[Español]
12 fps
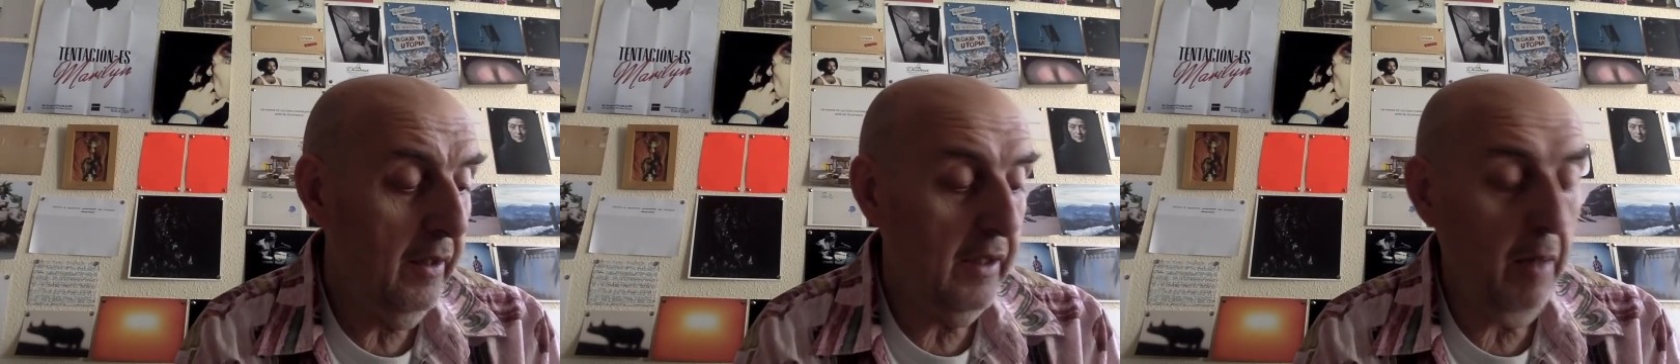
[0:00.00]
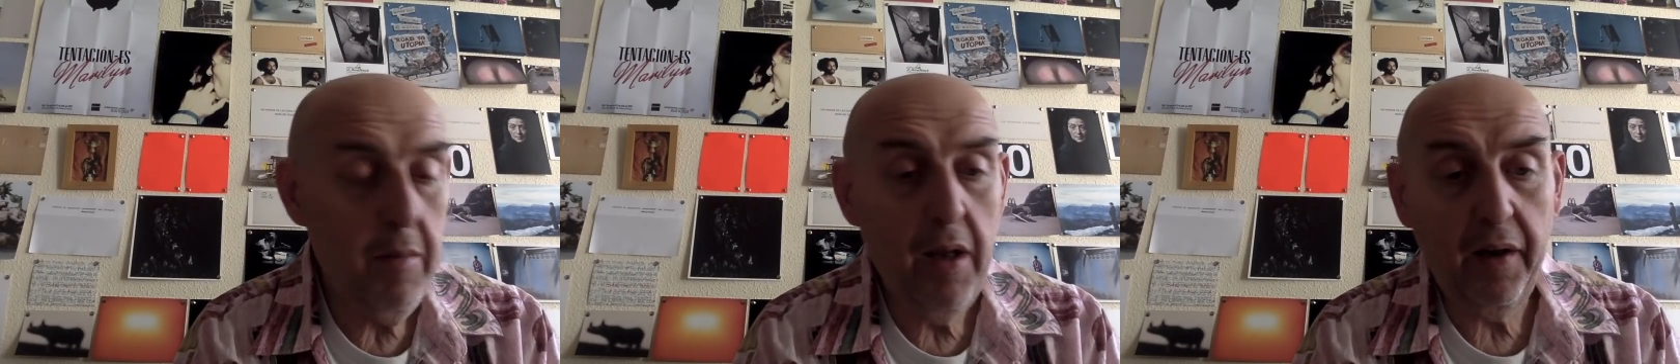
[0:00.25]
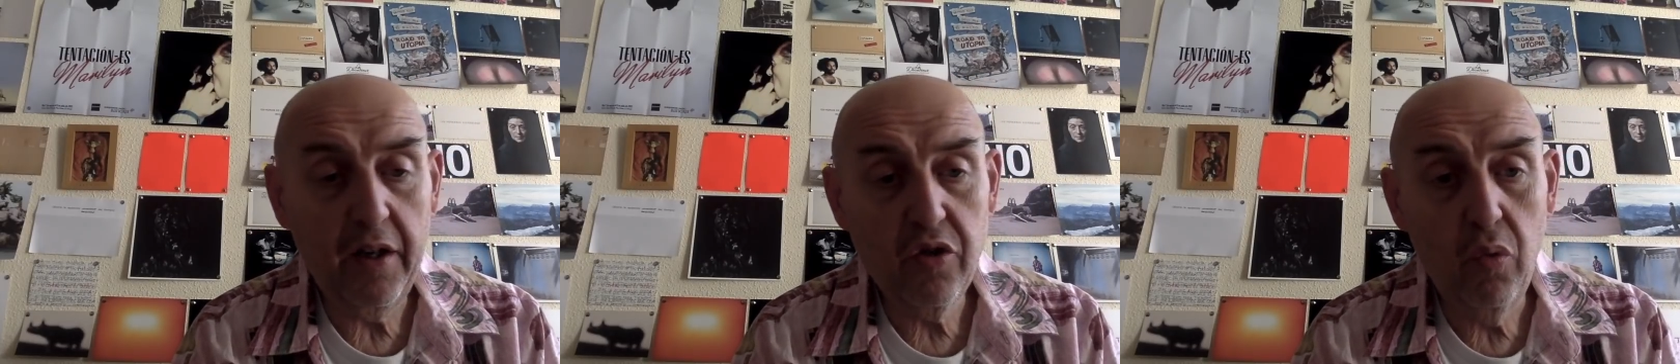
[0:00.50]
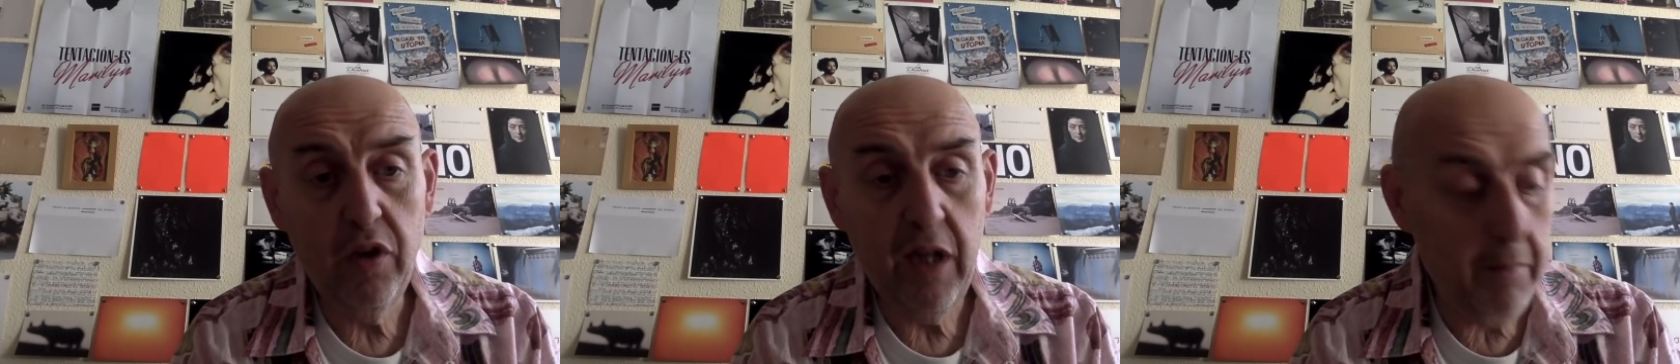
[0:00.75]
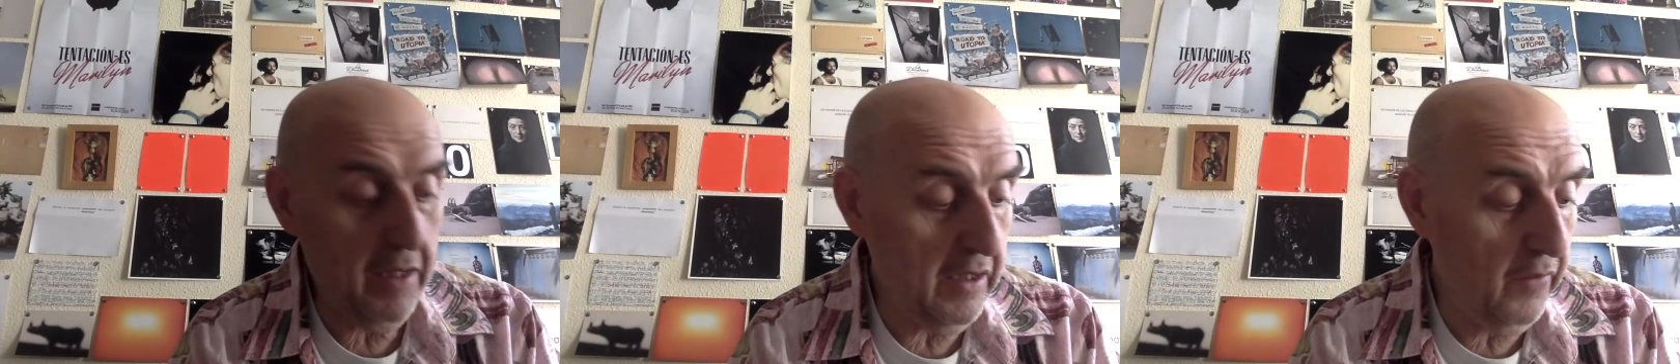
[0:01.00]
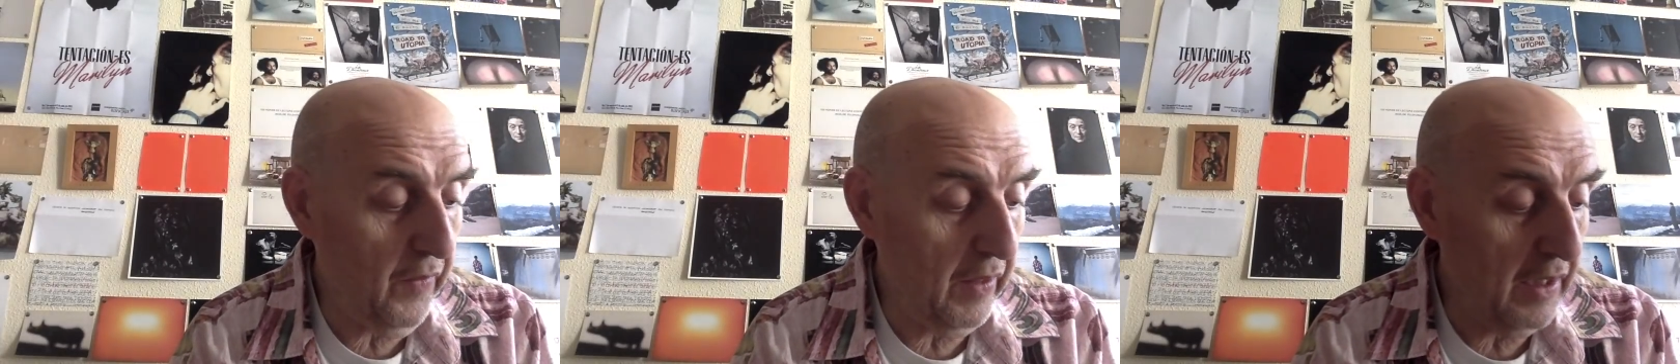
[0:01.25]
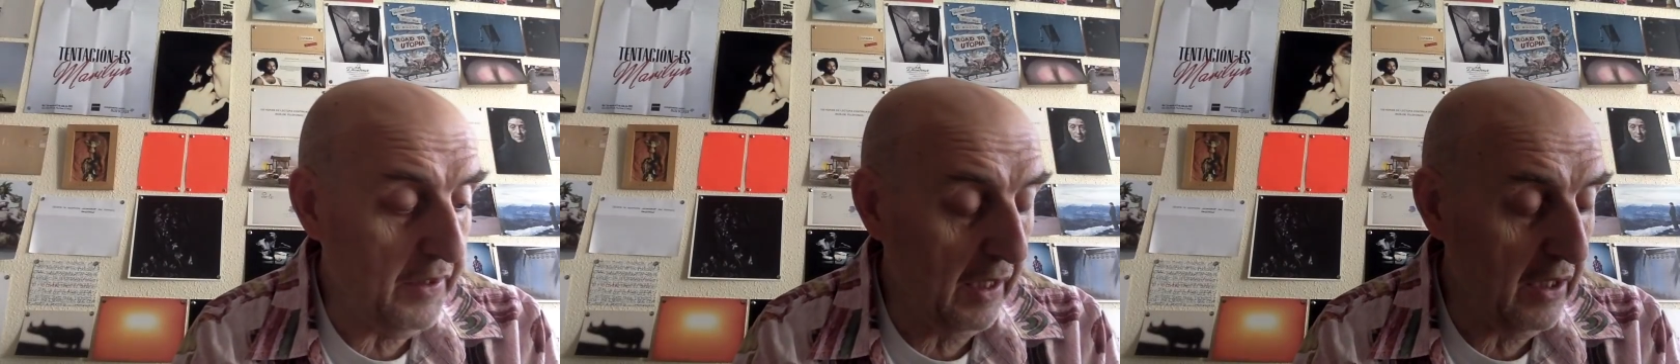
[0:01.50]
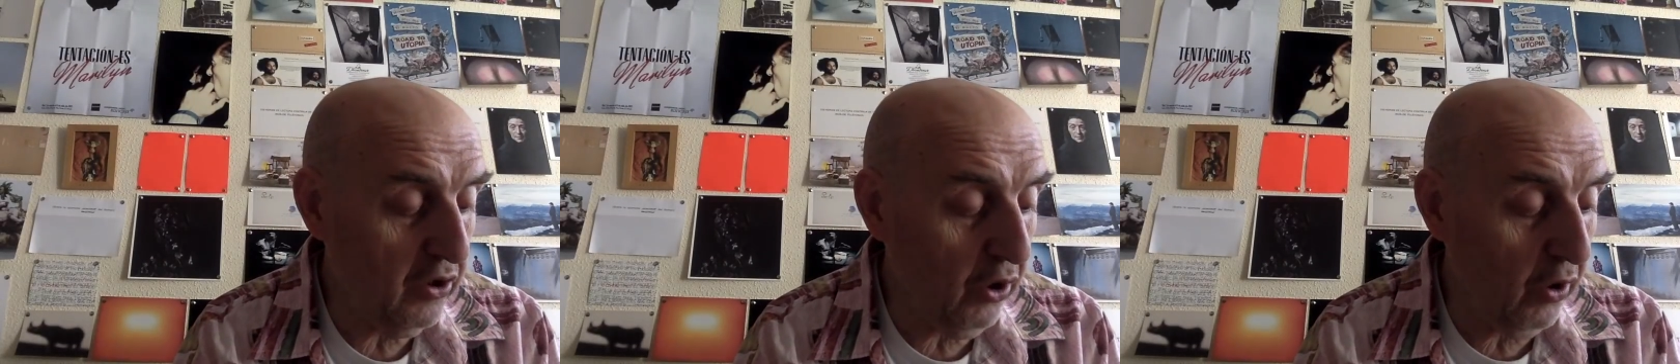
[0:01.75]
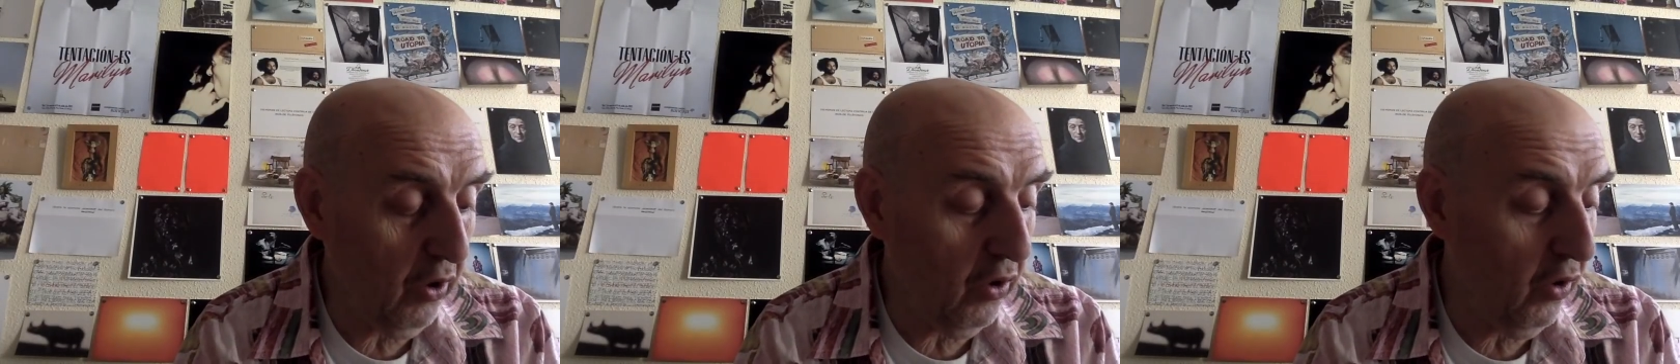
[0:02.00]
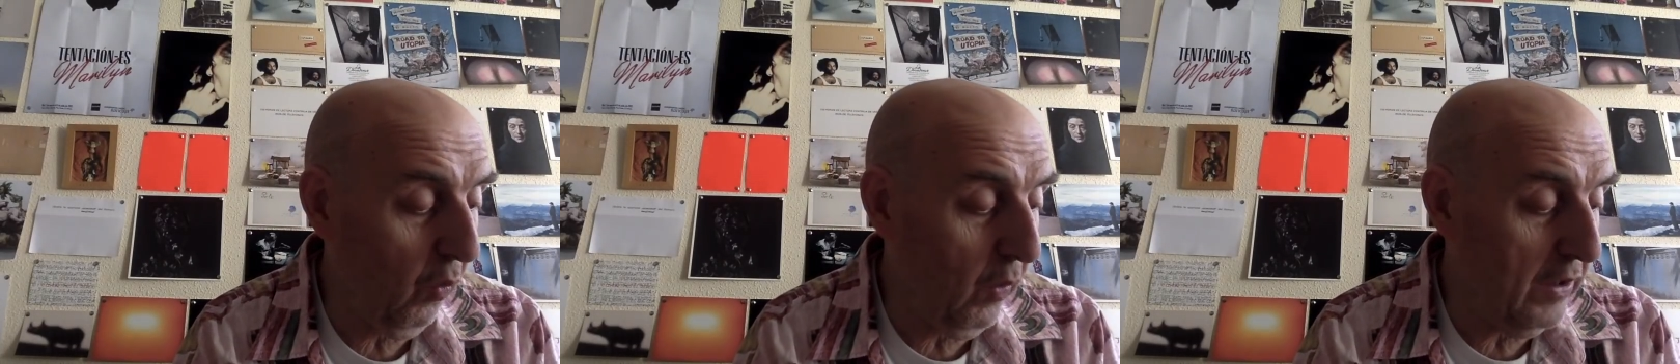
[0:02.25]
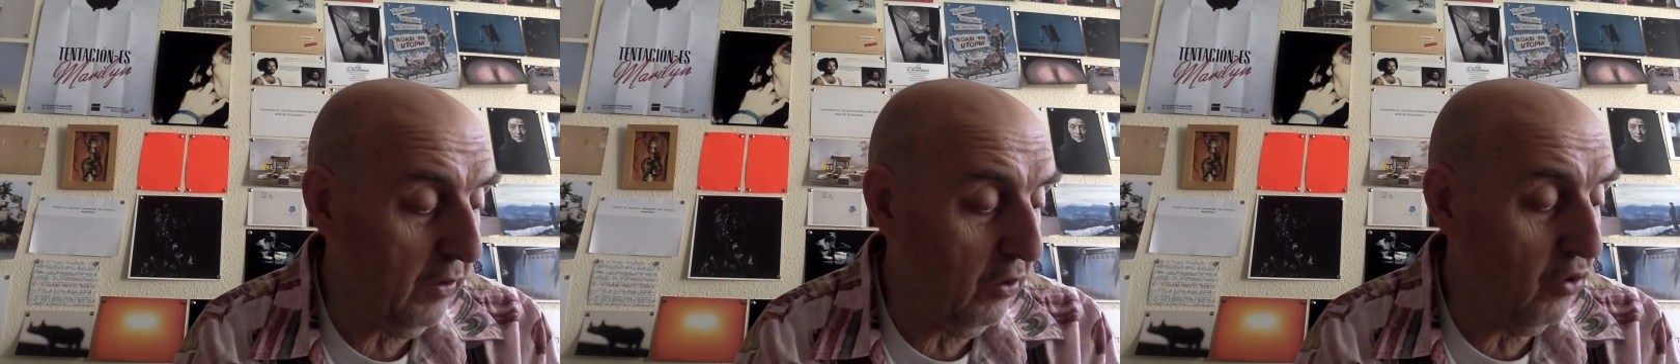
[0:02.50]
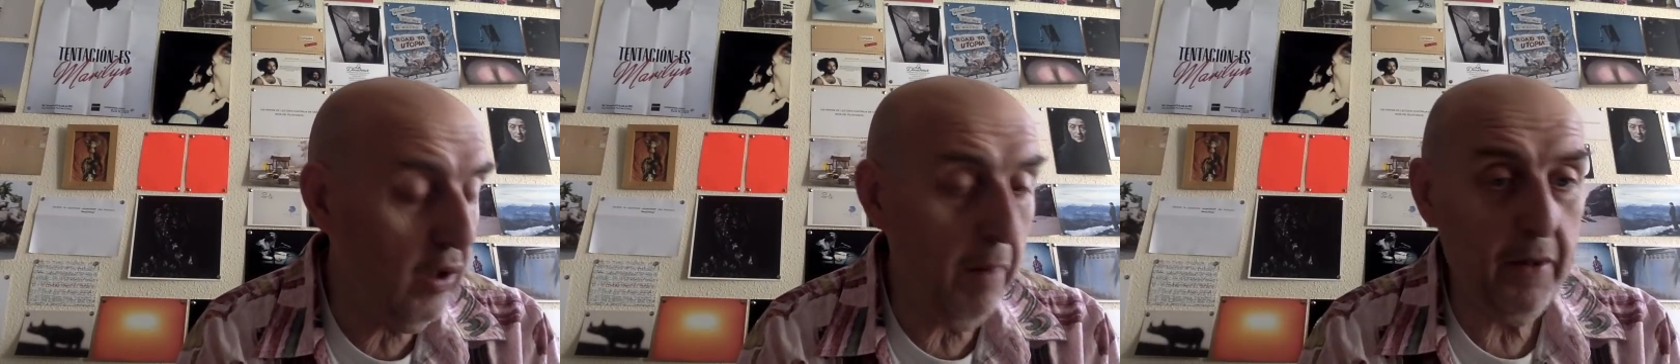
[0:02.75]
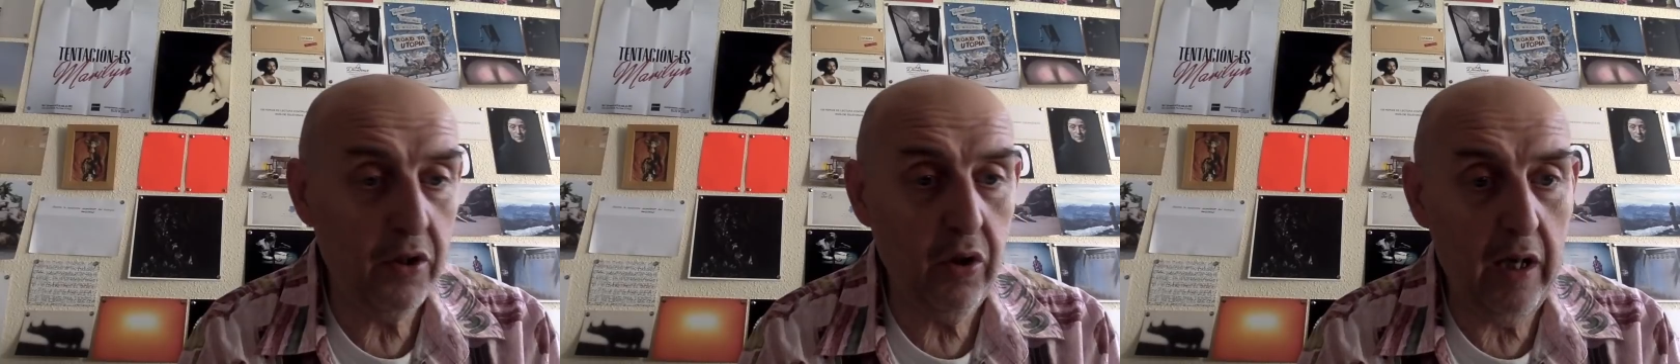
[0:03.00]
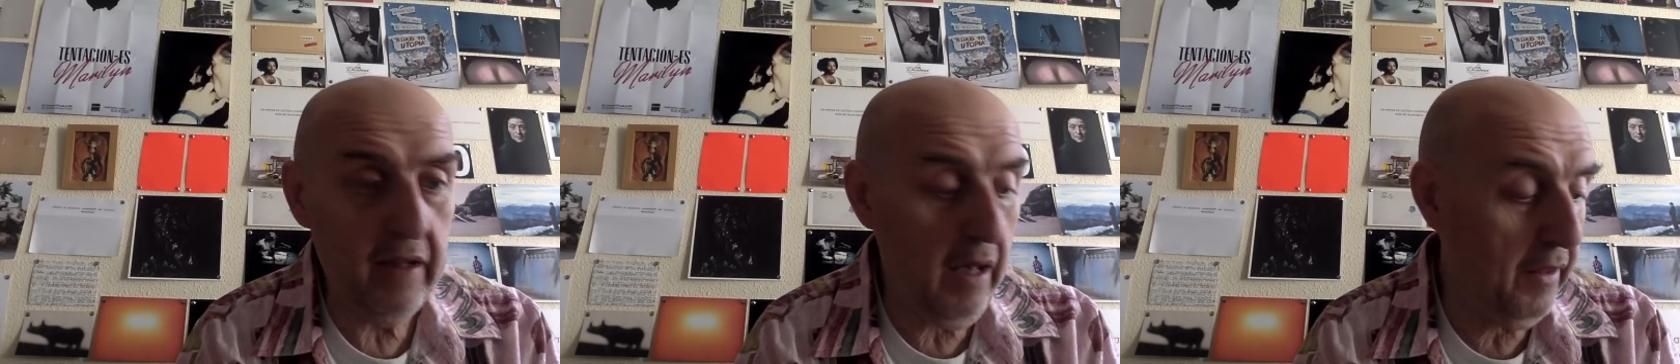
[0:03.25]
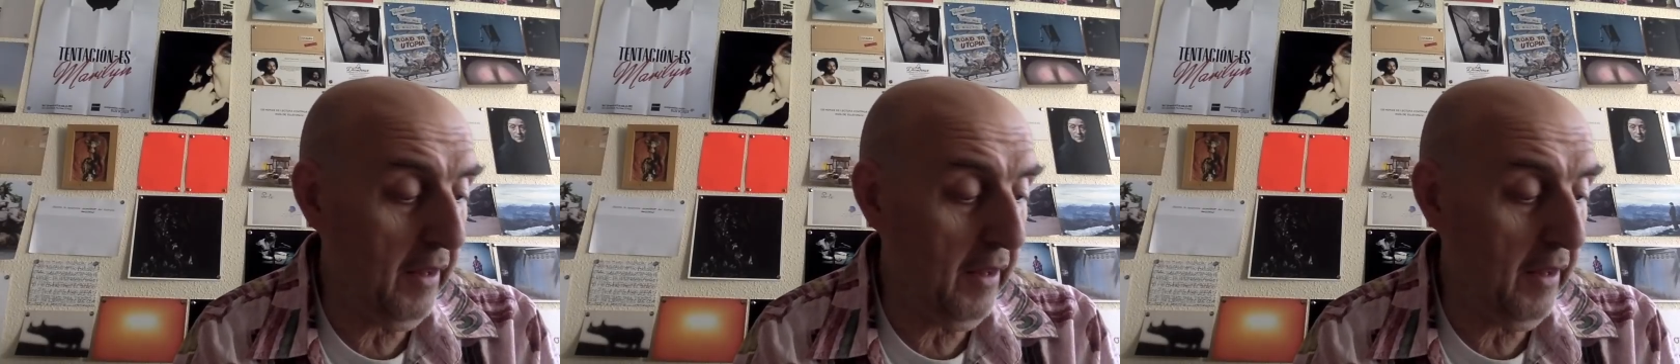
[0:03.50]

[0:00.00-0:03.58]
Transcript: también resulta más difícil ser estoico cuando uno es una personalidad